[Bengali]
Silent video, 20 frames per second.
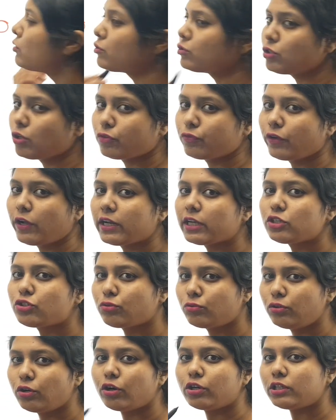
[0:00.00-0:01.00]
যোগফলকে
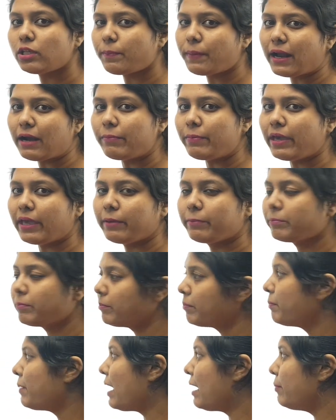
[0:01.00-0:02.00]
শূন্য হতে পারবে
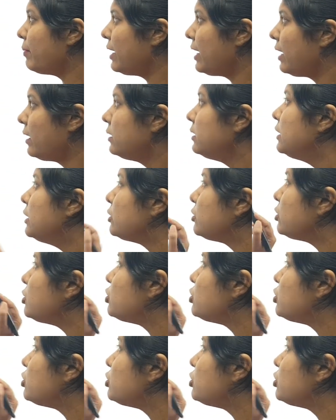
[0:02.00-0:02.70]
পারবে না তো